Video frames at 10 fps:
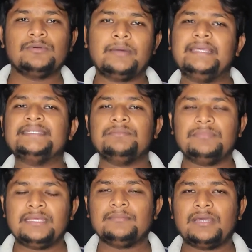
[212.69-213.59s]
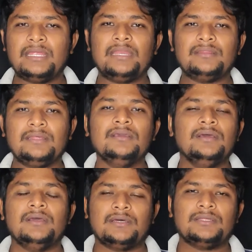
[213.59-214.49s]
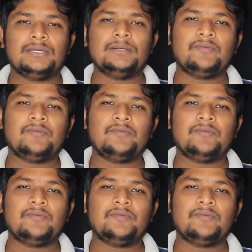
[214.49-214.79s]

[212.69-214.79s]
பை சம்திங் பை எனி திங் அந்த